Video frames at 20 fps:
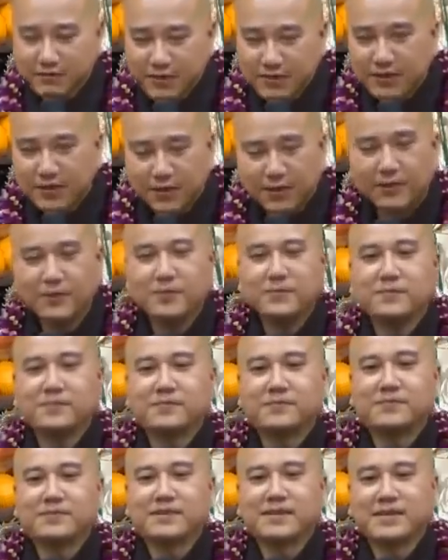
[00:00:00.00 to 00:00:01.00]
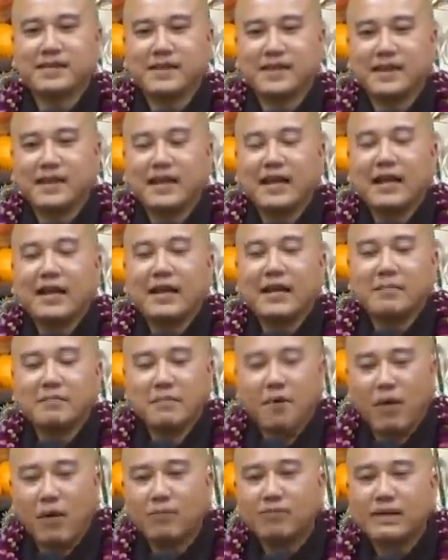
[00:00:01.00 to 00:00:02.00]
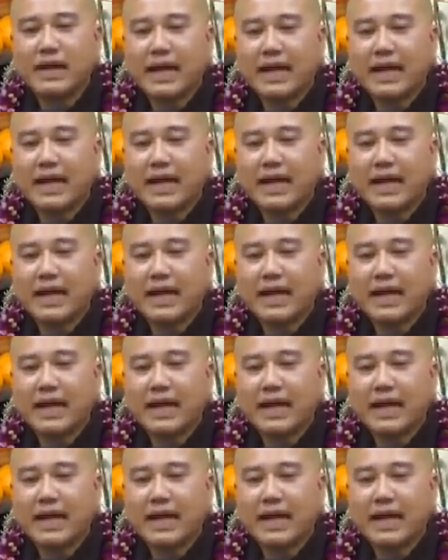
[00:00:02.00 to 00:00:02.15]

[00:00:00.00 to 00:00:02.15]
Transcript: Ví dụ, một